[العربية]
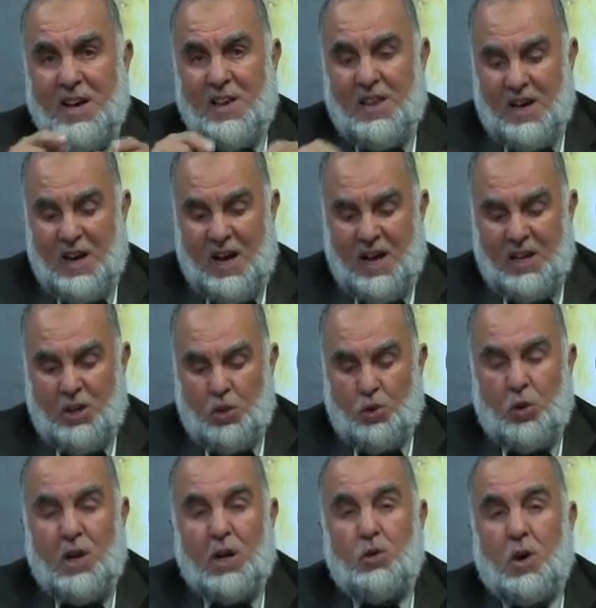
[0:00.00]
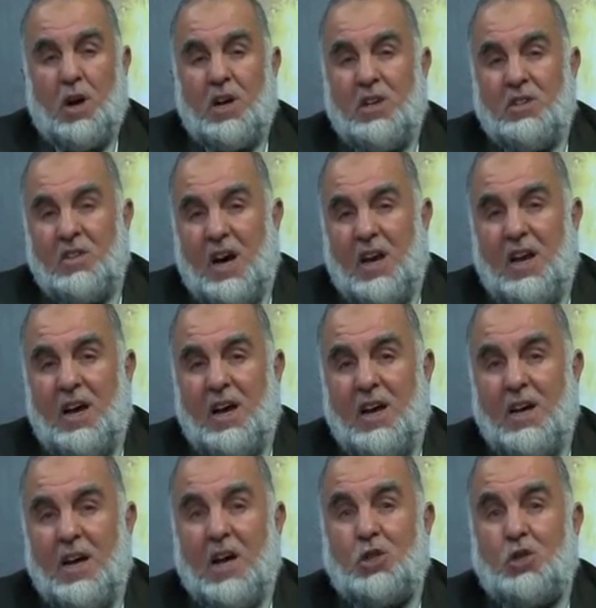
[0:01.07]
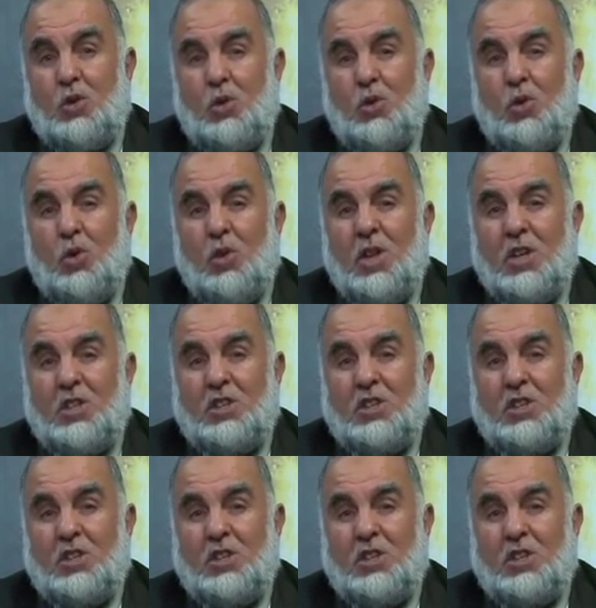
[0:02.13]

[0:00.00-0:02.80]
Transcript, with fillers: إذا الأحاديث كلها تركز على الشذوذ